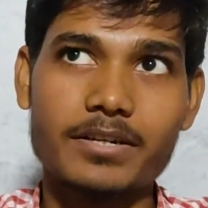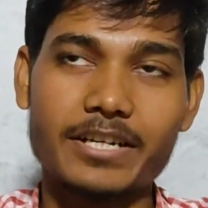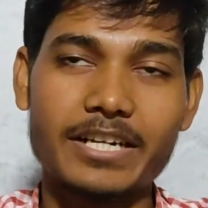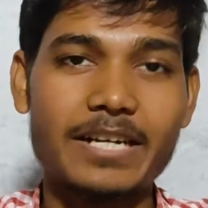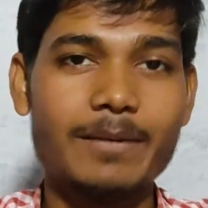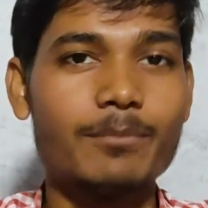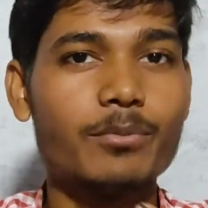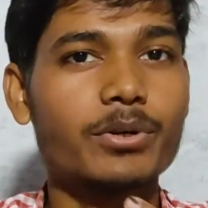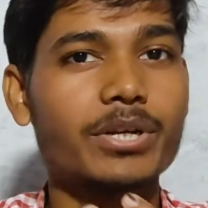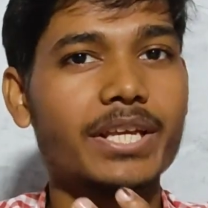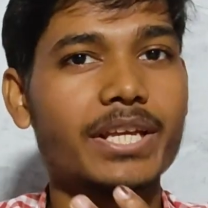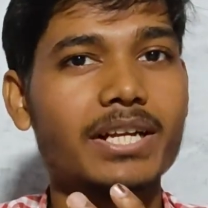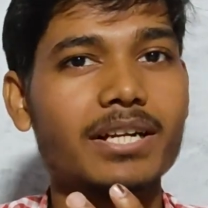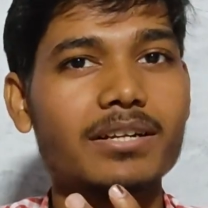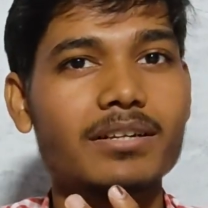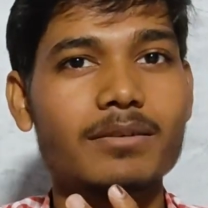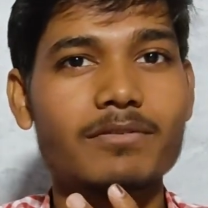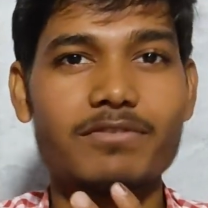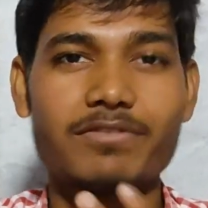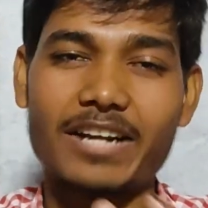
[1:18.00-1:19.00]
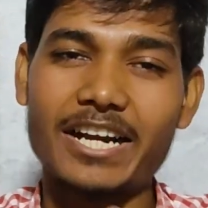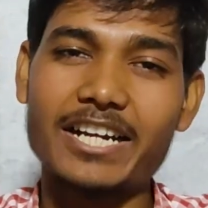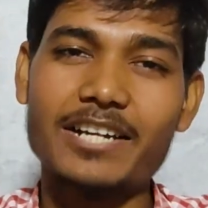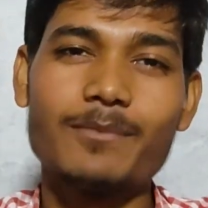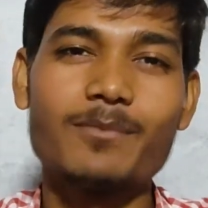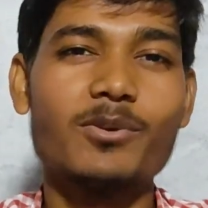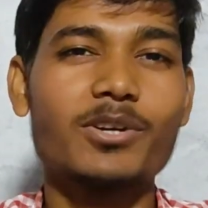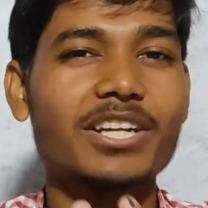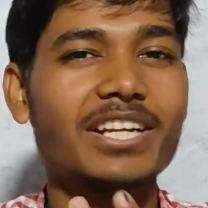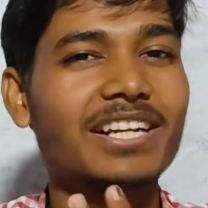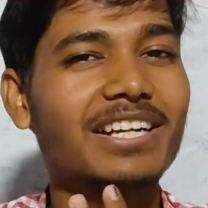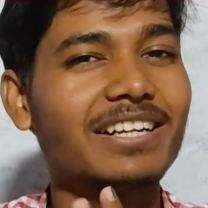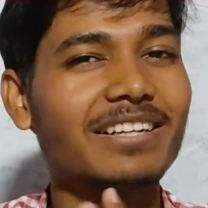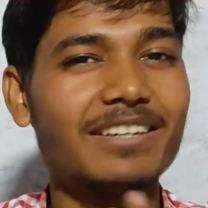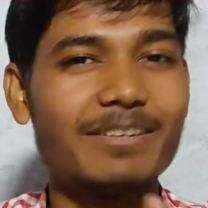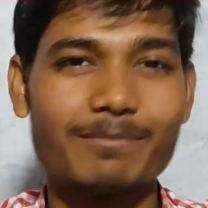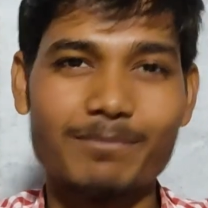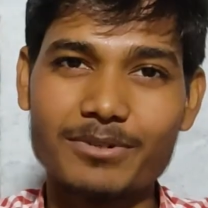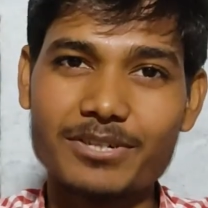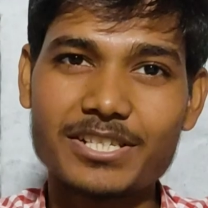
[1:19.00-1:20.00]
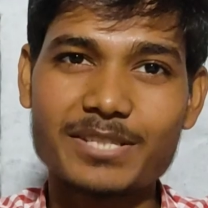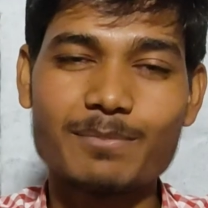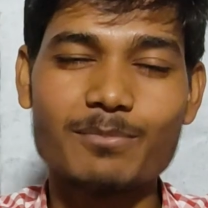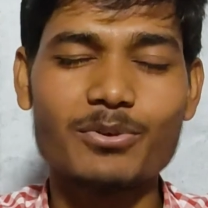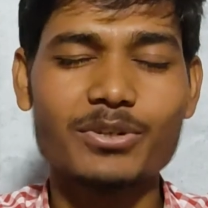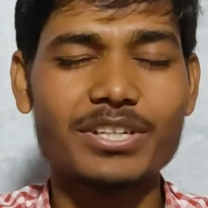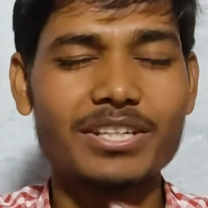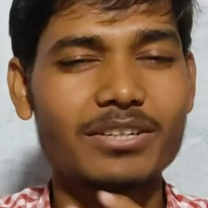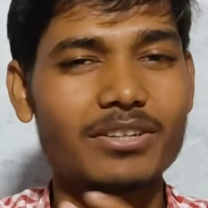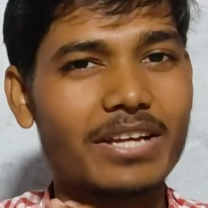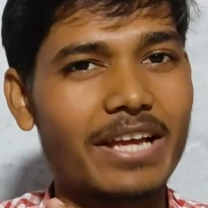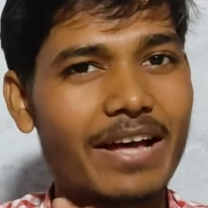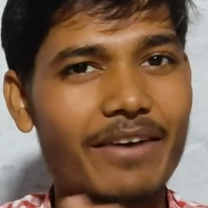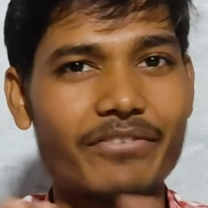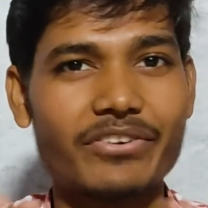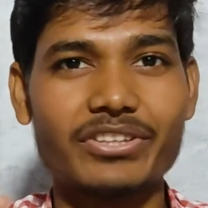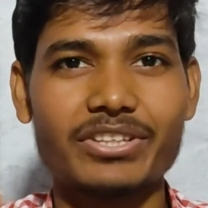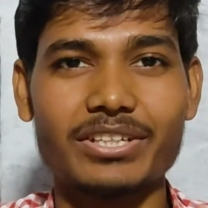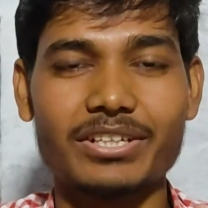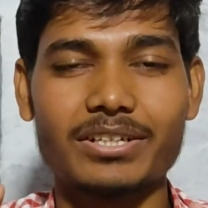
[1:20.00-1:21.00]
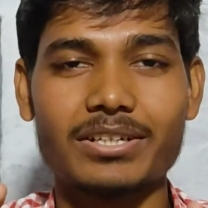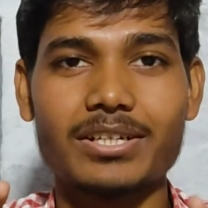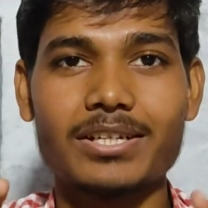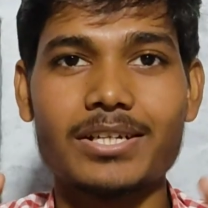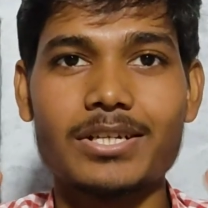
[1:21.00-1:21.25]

ट्रेन बुकिंग फ्लाइट बुकिंग बस बुकिंग एवरीथिंग